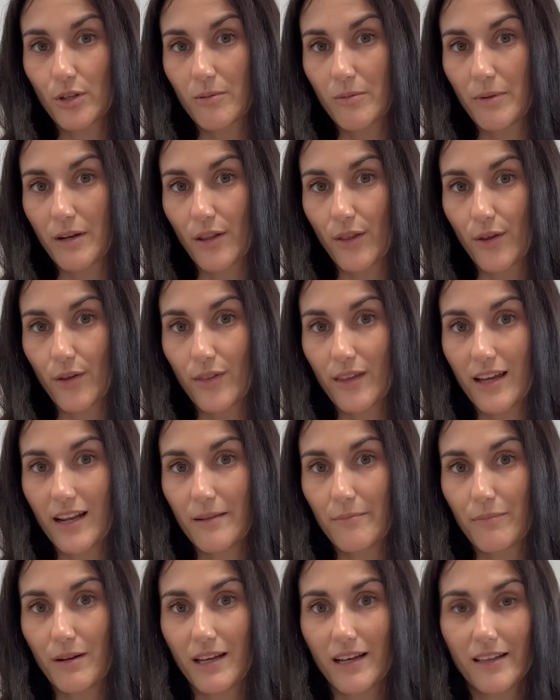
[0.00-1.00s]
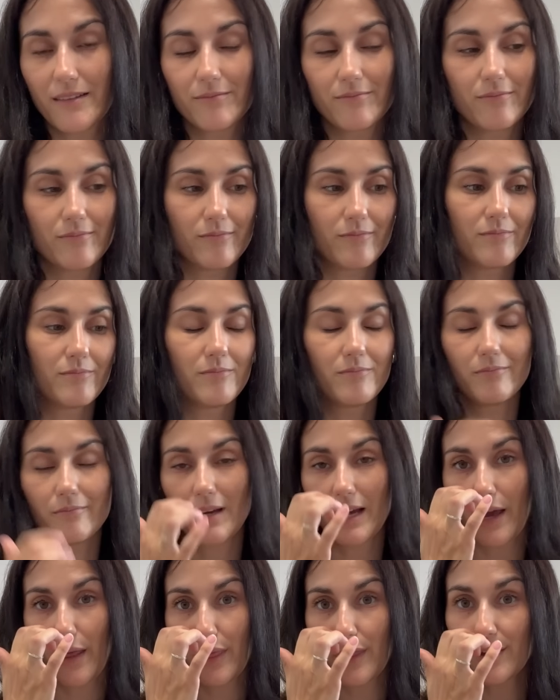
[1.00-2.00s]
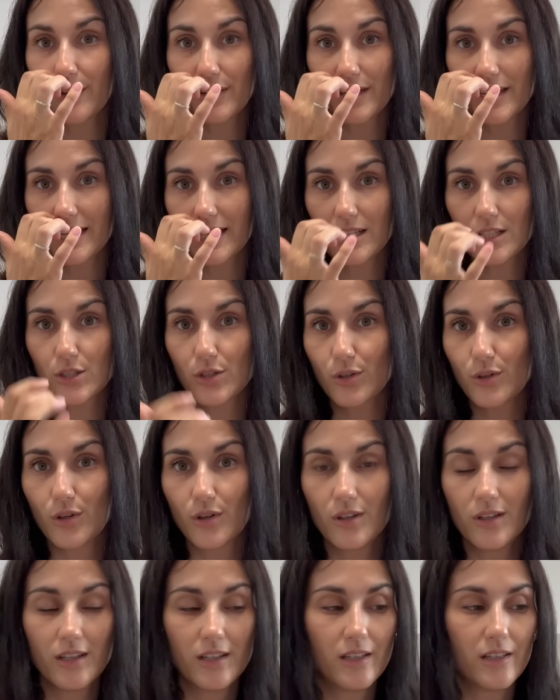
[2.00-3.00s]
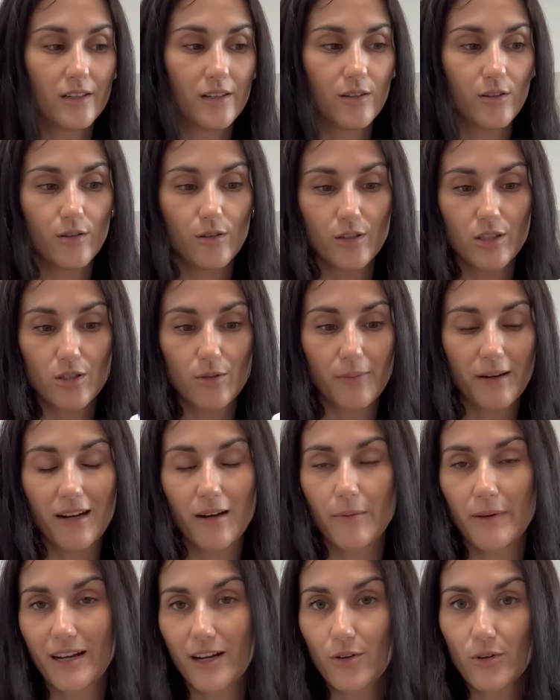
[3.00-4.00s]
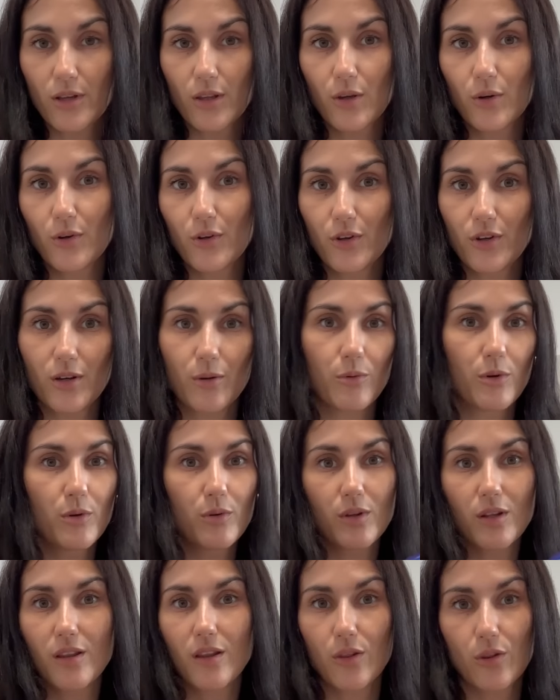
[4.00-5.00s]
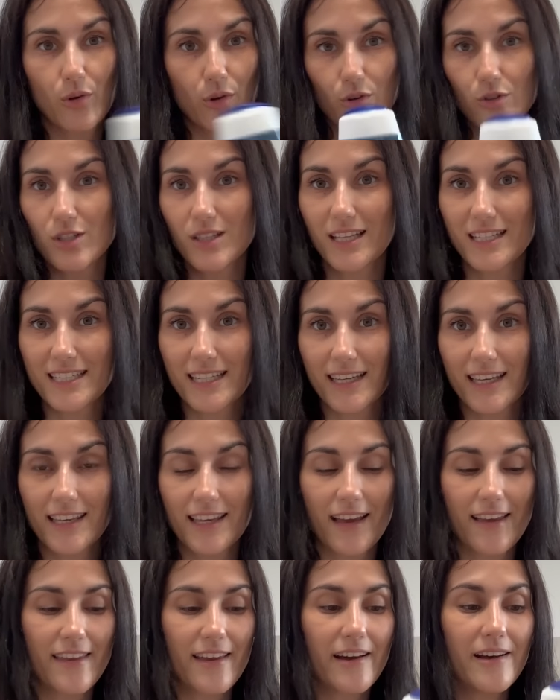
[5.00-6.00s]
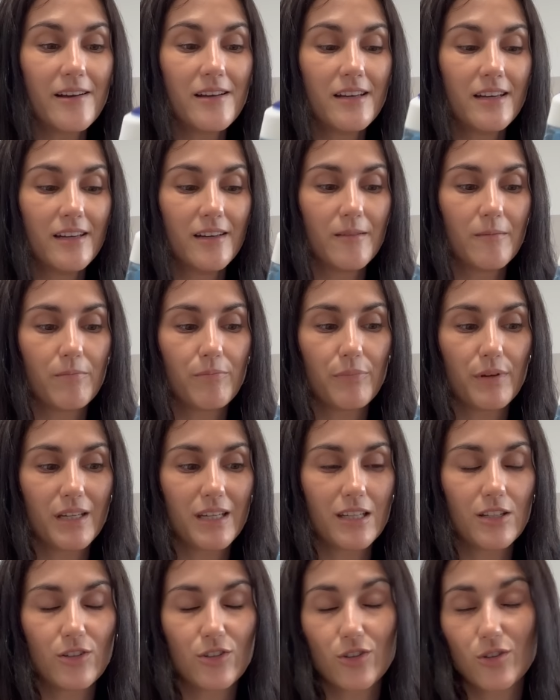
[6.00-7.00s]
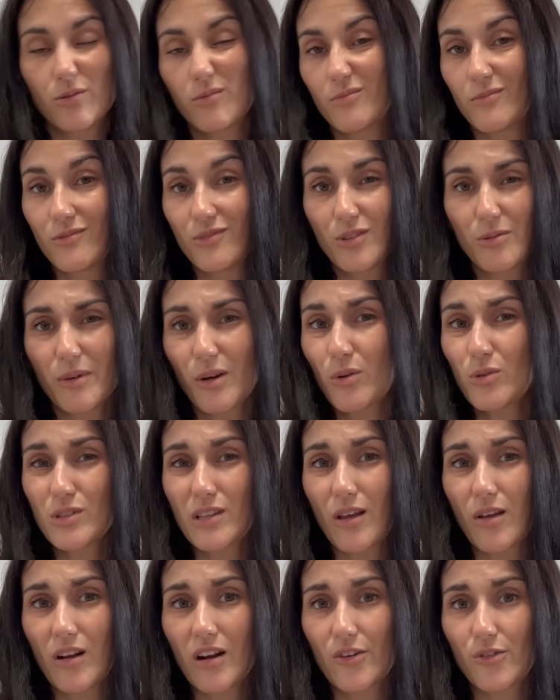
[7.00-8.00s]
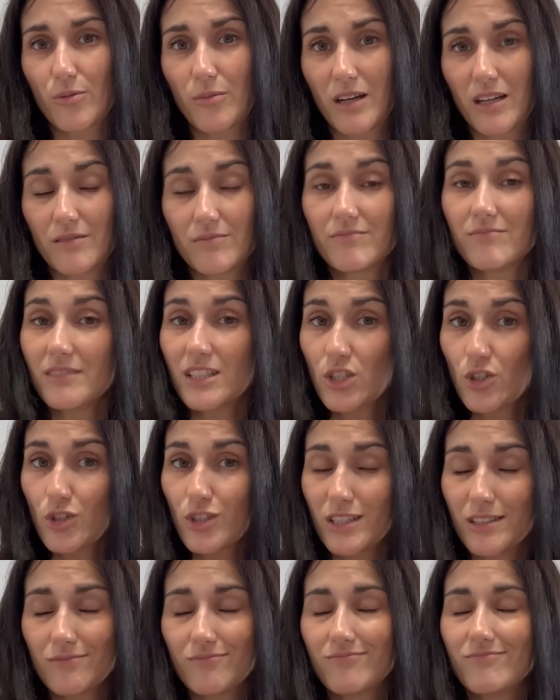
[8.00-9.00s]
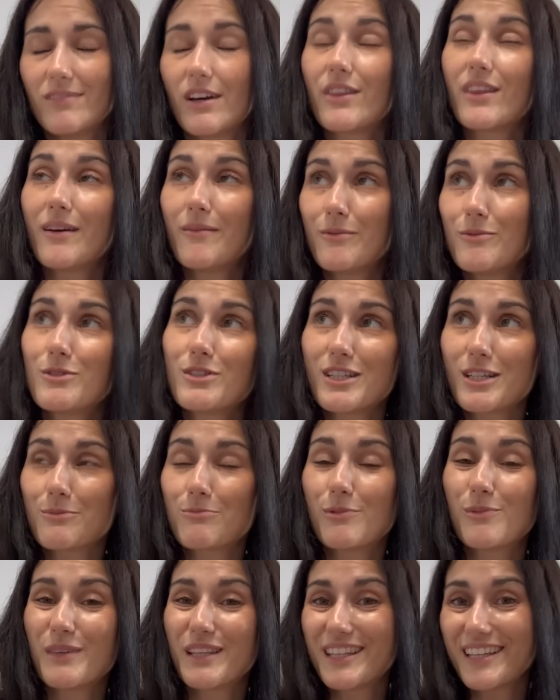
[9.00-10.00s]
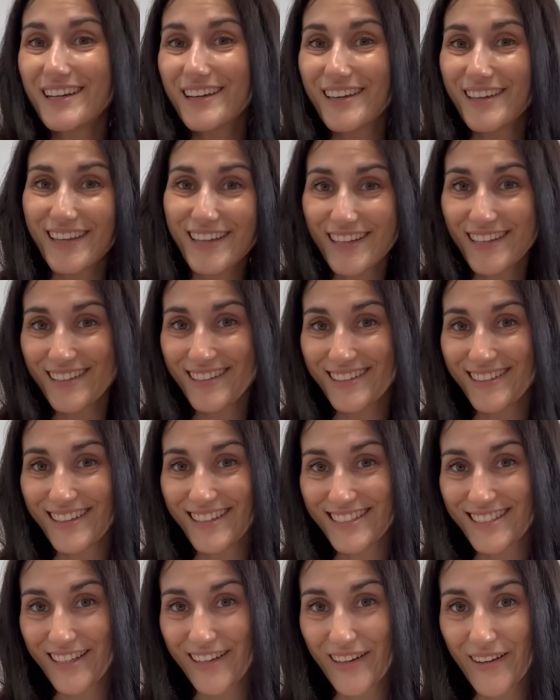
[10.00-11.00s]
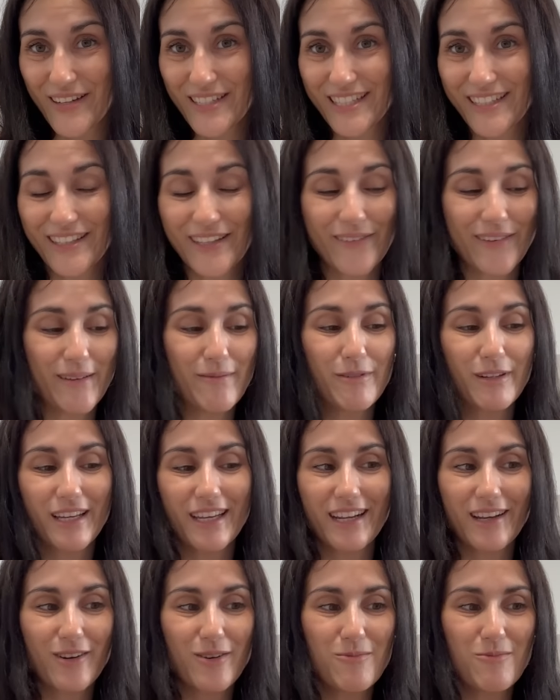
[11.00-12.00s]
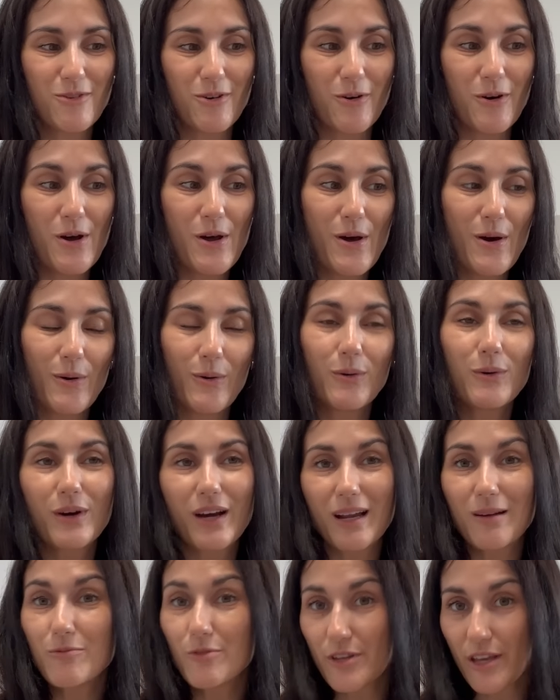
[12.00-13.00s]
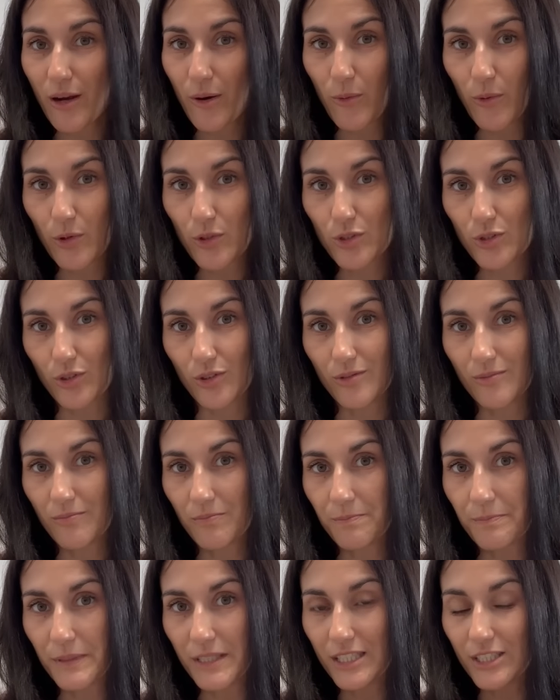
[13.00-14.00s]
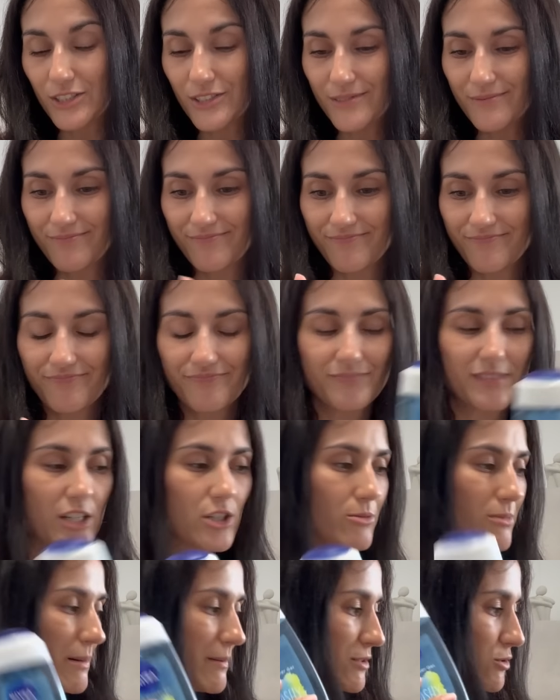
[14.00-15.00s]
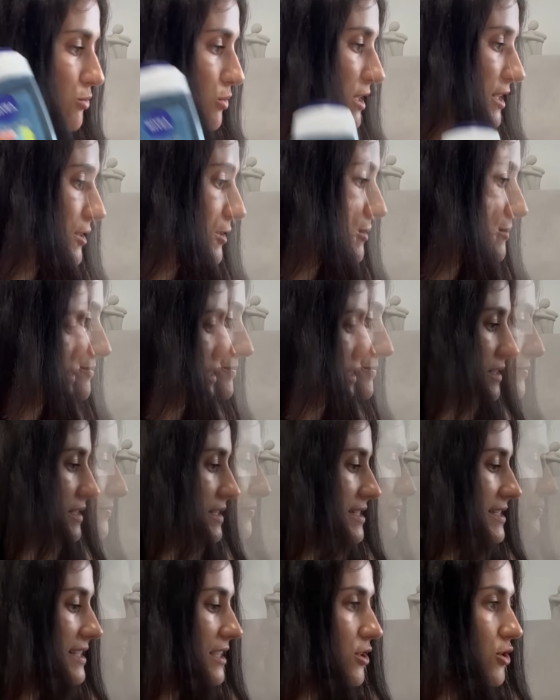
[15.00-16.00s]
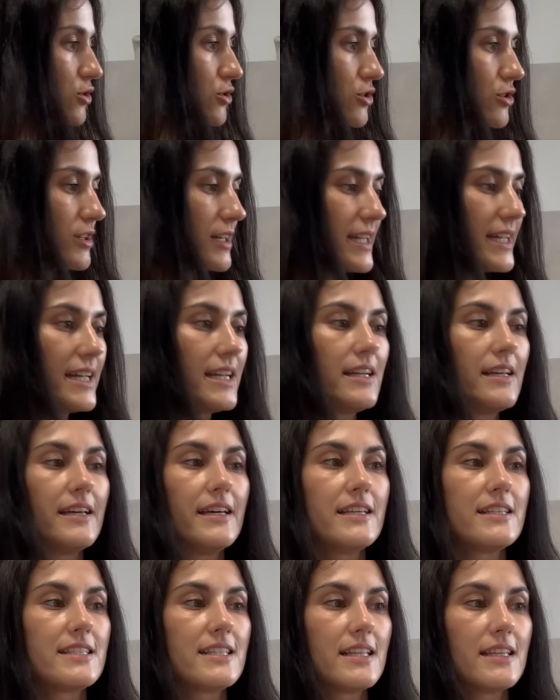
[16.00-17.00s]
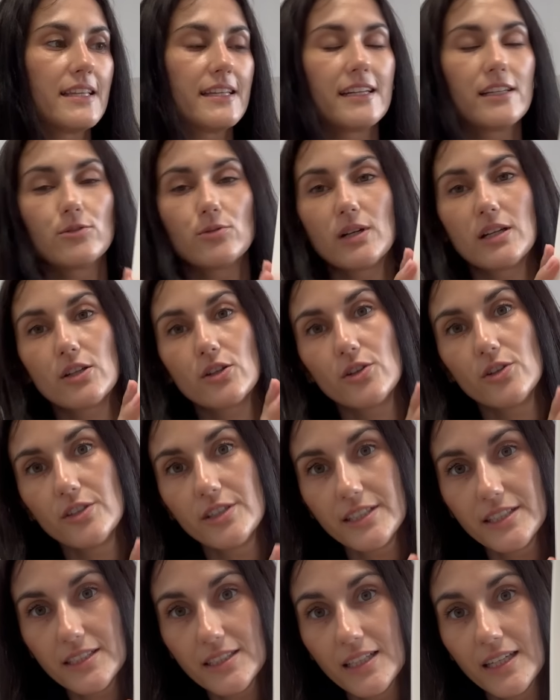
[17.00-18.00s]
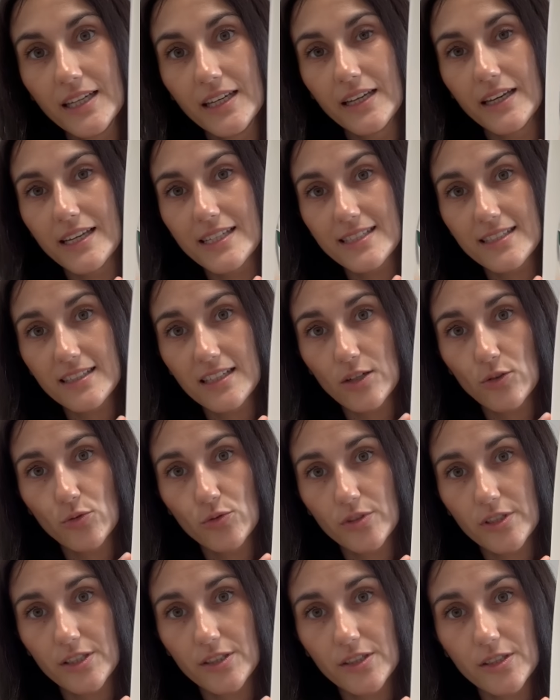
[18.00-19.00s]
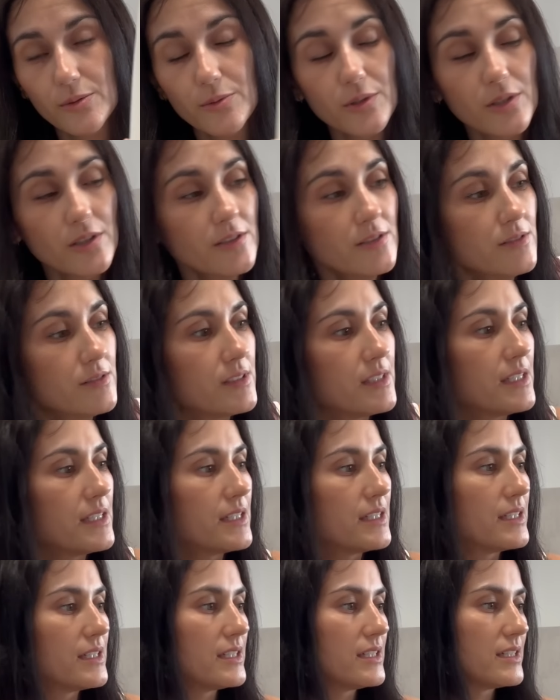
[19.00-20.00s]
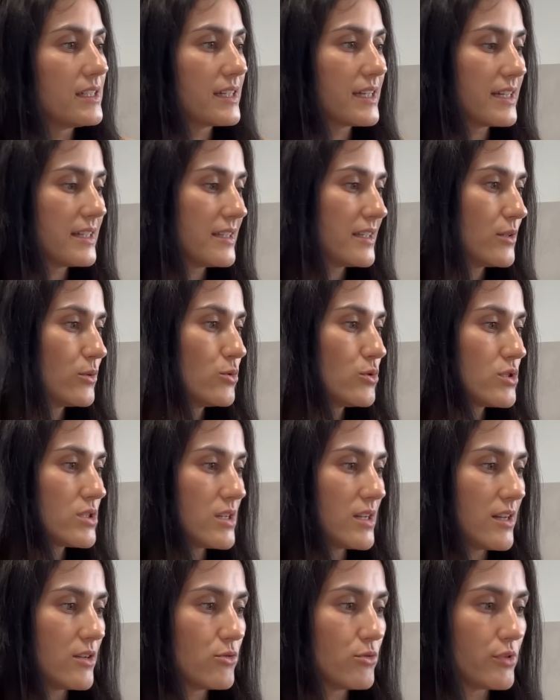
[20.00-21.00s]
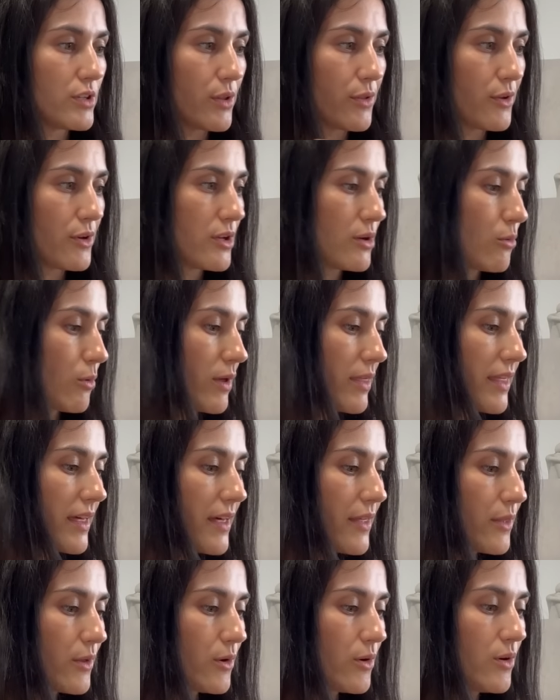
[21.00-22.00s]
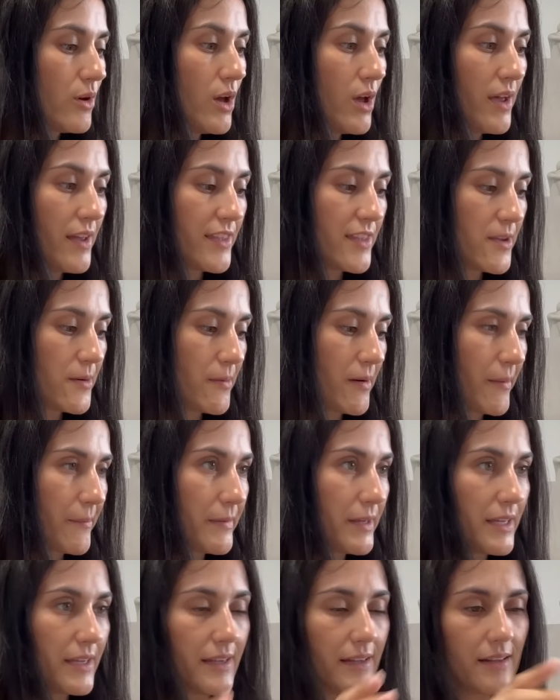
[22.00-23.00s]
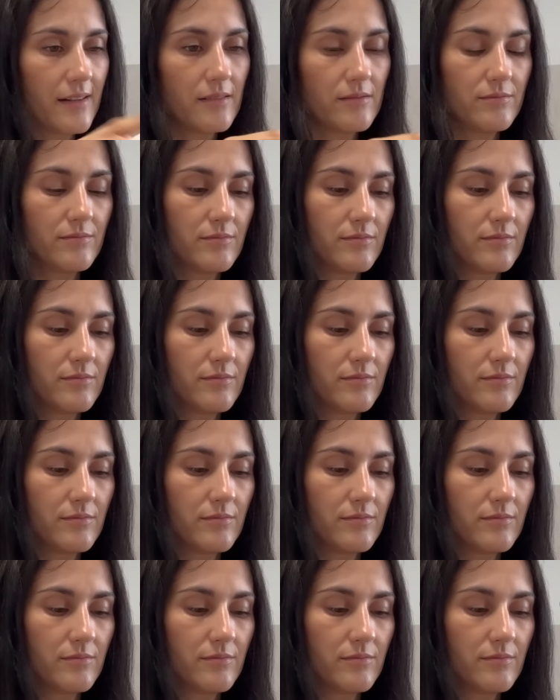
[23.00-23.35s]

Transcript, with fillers: me pareció ideal en plan vacaciones o o eso para el verano que digo yo que voy utilizando cositas aquí y allá, pero no, me ha gustado el aroma. Eso sí, hacía mucha espumita y estaba bastante bien porque era como un gel muy acuoso, pero aroma masculino. Saco otro gel, es el de Natural Honey, este es el nutritivo, eh, gel de ducha, nutrición y cuidado, lleva miel,